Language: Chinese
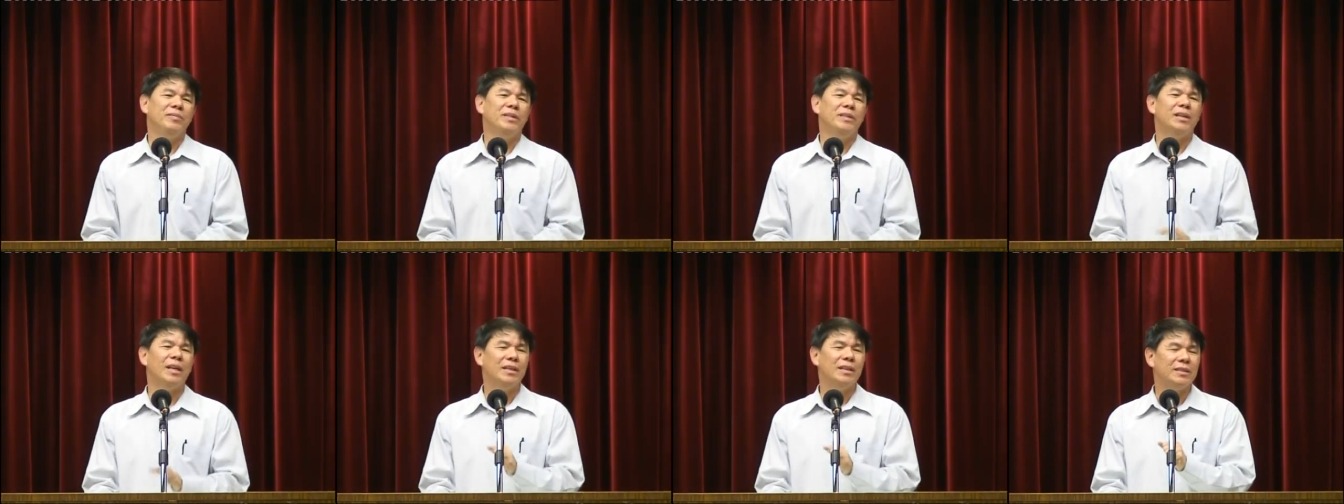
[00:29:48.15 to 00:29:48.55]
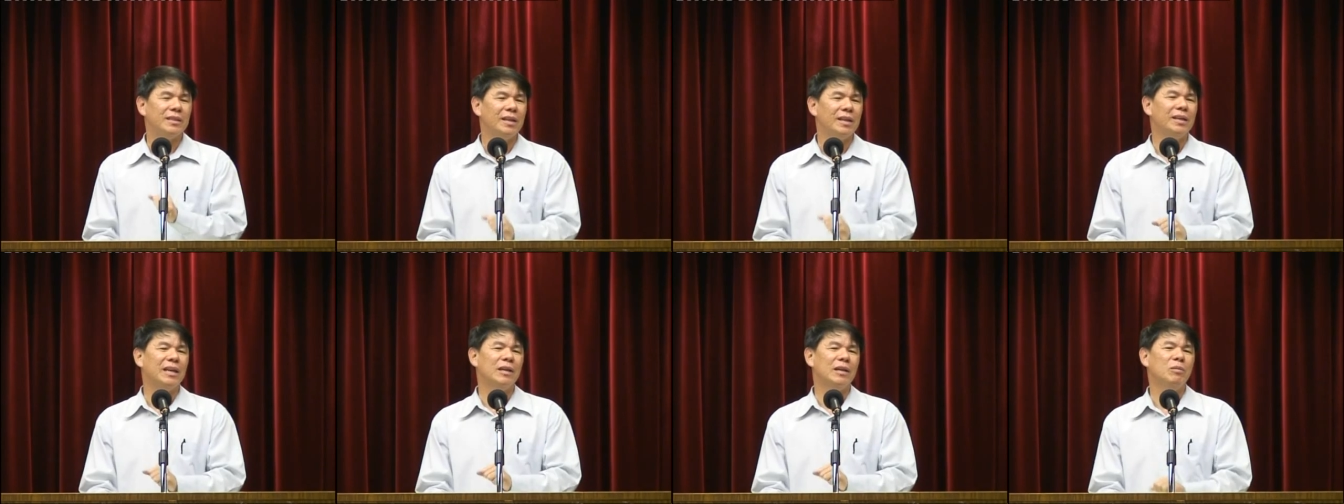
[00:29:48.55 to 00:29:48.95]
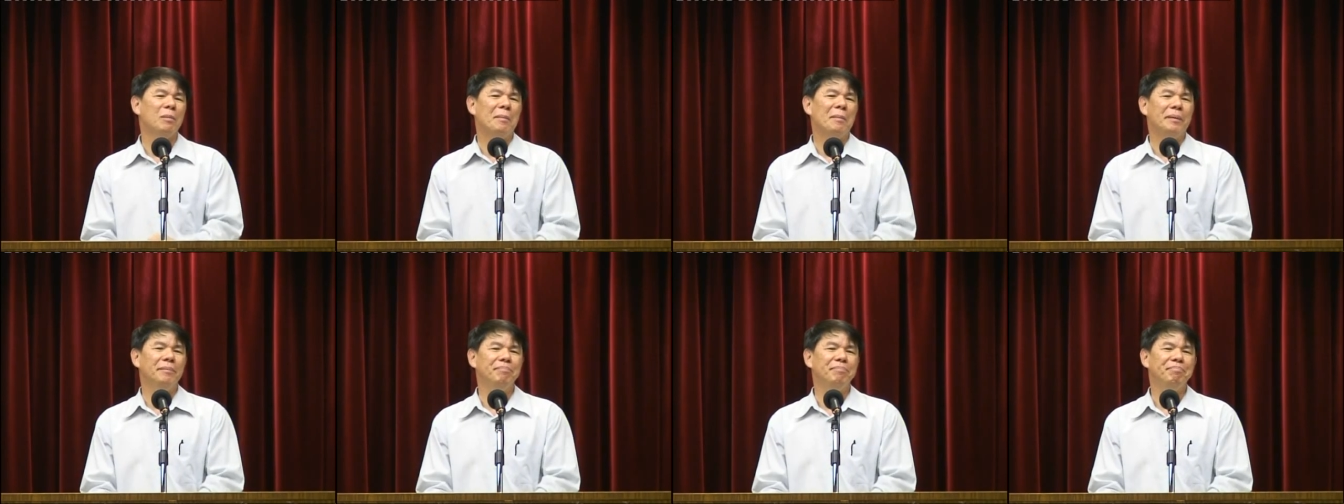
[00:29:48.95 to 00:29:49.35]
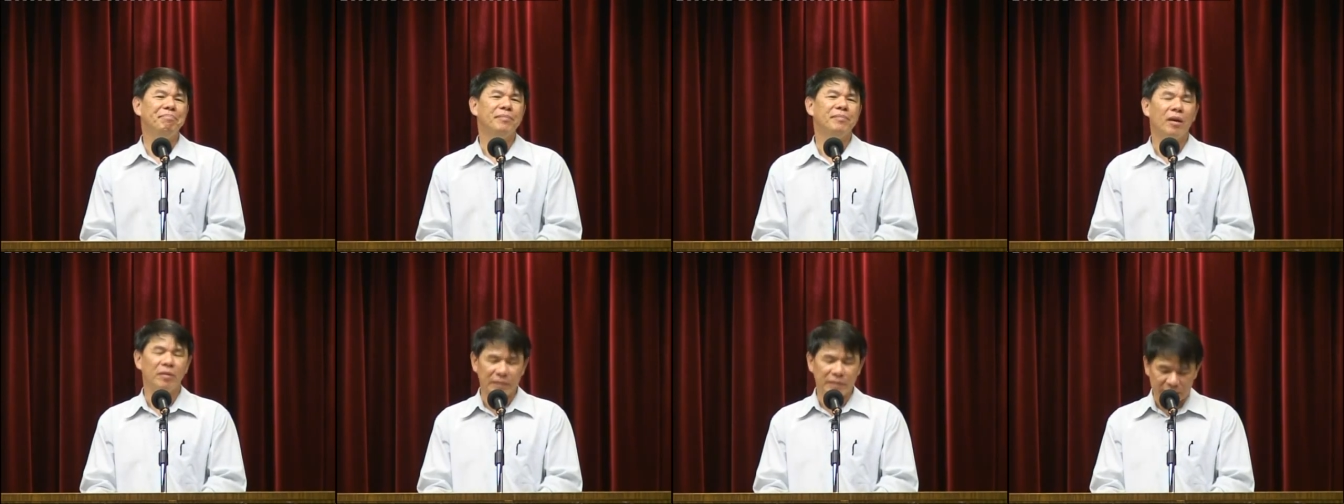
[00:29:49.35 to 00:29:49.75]
既然神给我们
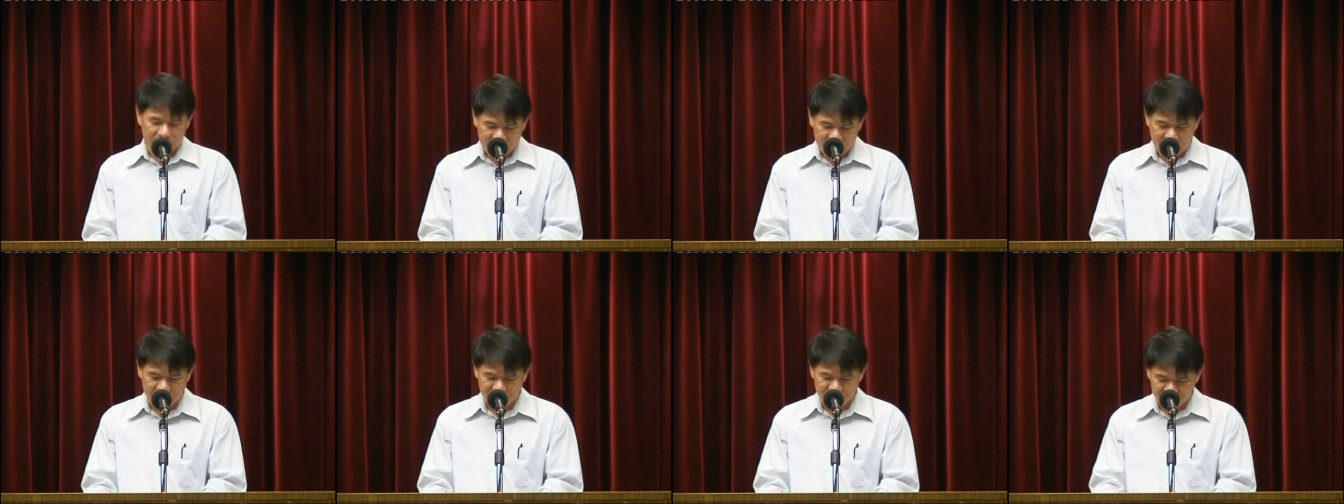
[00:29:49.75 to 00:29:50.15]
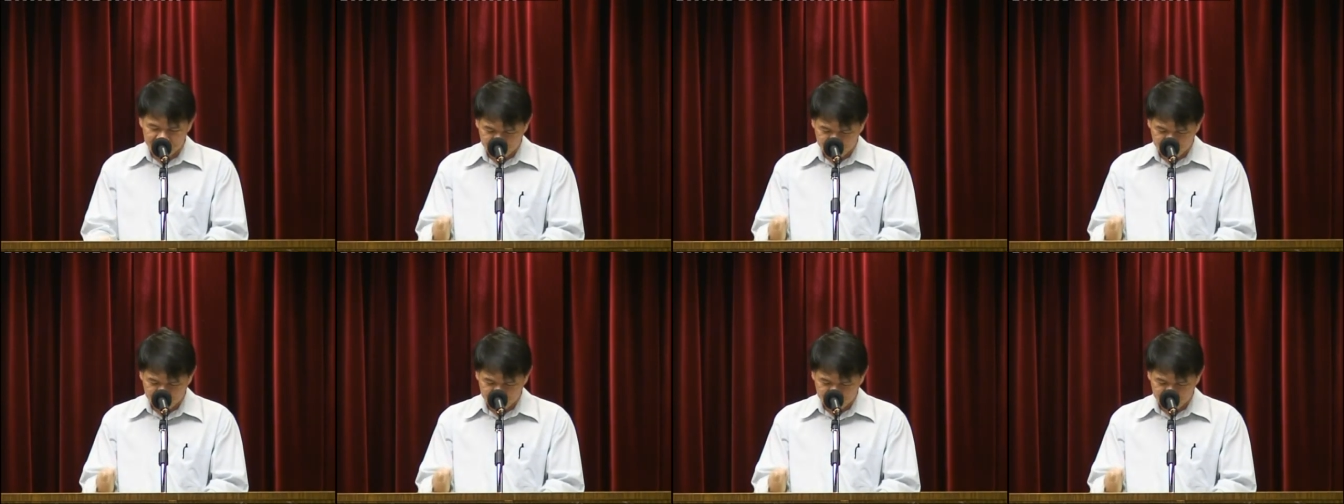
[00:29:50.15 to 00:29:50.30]
到今天，